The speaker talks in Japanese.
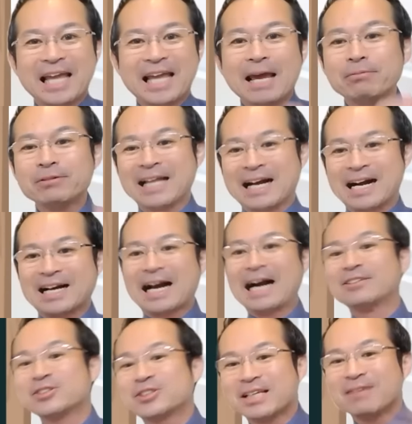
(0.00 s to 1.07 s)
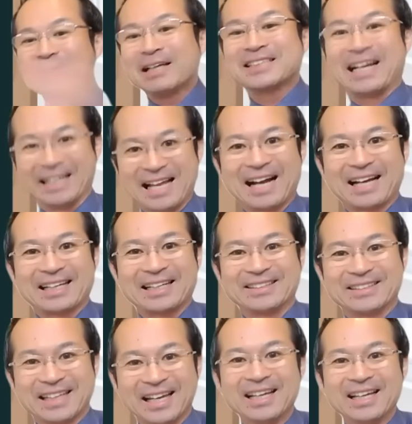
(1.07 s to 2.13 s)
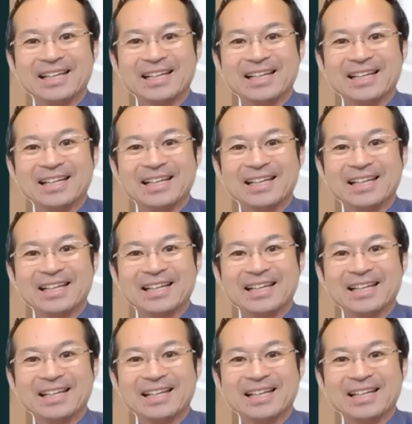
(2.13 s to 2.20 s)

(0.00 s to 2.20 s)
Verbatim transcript: テーブルなんか軽すぎますからね、はっきり言って。